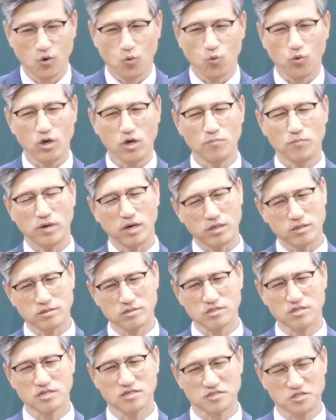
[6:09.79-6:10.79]
왜 많은
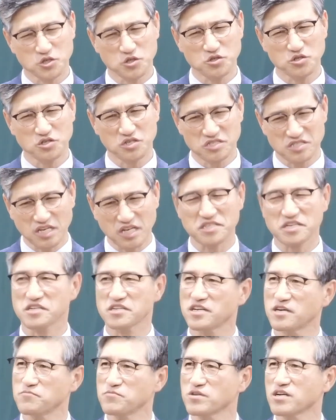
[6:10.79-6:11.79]
정치인들이 자살을
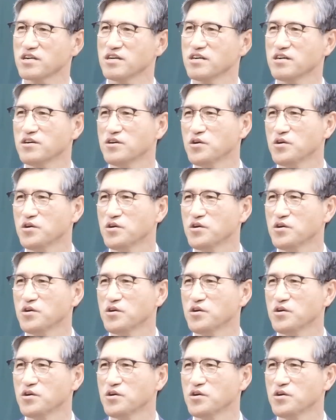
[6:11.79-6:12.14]
합니까?